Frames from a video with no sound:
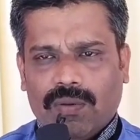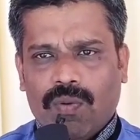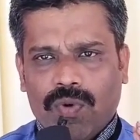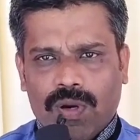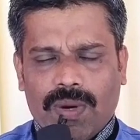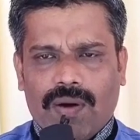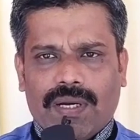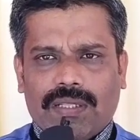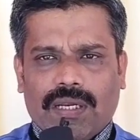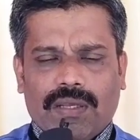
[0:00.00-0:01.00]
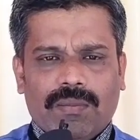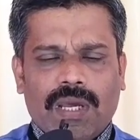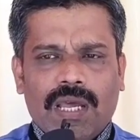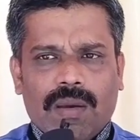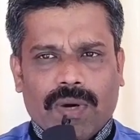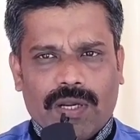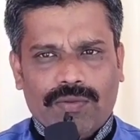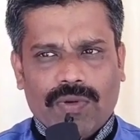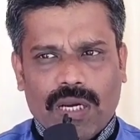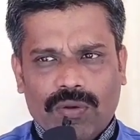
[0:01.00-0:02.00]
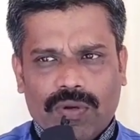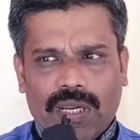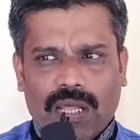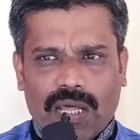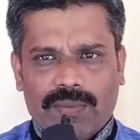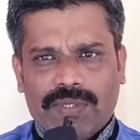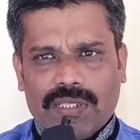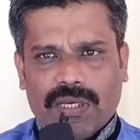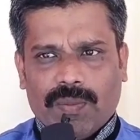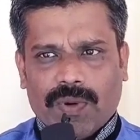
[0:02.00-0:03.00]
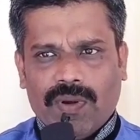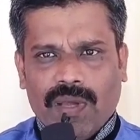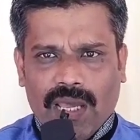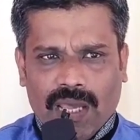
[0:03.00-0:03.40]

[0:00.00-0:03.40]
ஒவ்வொரு மாவட்டத்திலையும் மருத்துவக் கல்லூரிகள் ஆரம்பித்ததுக்கப்புறம்